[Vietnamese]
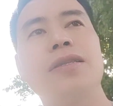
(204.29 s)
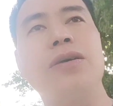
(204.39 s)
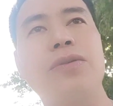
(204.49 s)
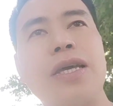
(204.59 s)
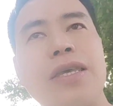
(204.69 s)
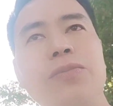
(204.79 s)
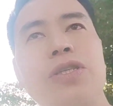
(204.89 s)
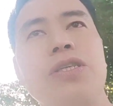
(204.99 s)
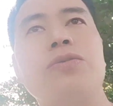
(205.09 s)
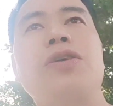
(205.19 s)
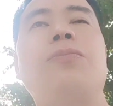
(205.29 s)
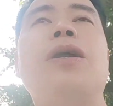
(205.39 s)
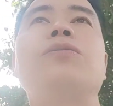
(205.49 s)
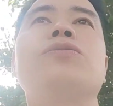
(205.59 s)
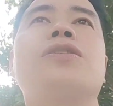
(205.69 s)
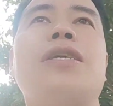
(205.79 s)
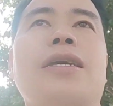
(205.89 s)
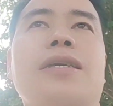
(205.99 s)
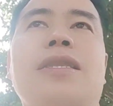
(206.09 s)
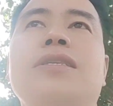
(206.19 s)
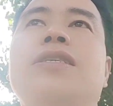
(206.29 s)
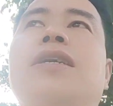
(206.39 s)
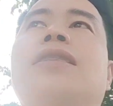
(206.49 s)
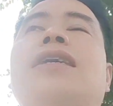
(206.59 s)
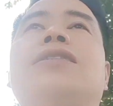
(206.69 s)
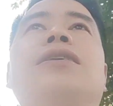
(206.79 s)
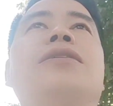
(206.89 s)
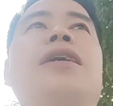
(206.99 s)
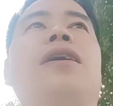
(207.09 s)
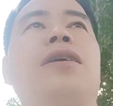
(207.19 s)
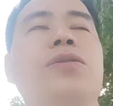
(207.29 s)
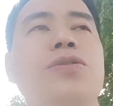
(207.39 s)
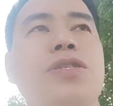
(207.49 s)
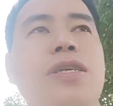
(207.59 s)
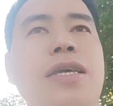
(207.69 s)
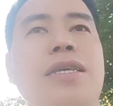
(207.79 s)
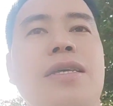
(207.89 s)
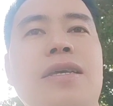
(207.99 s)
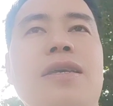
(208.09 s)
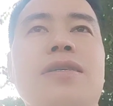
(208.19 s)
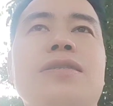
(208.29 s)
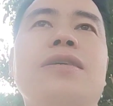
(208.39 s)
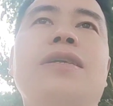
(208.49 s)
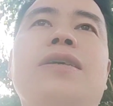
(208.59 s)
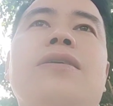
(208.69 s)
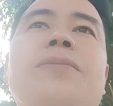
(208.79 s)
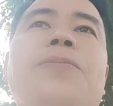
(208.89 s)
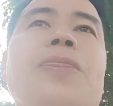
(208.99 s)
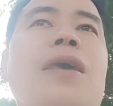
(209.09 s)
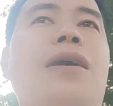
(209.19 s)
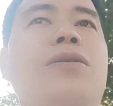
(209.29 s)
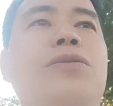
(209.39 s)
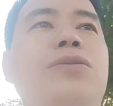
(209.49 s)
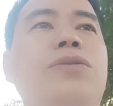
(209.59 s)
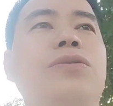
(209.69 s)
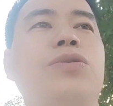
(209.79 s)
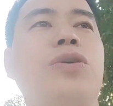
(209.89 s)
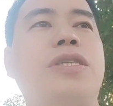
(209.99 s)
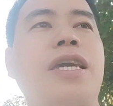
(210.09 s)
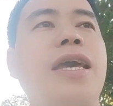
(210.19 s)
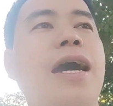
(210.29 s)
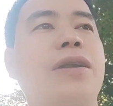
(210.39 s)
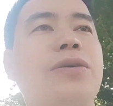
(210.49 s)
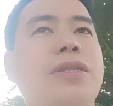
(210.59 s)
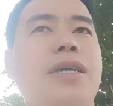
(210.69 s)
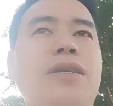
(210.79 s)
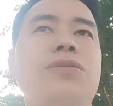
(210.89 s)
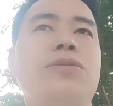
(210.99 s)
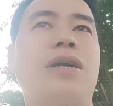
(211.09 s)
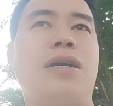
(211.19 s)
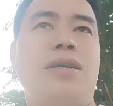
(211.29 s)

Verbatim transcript: thổn đây chỉ một rau chậu lâu lúc sánh ta chỉ ờ, ta chỉ nói chỉ o lúc sánh xử lý à lu tuổi tranh hà nội theo lu à,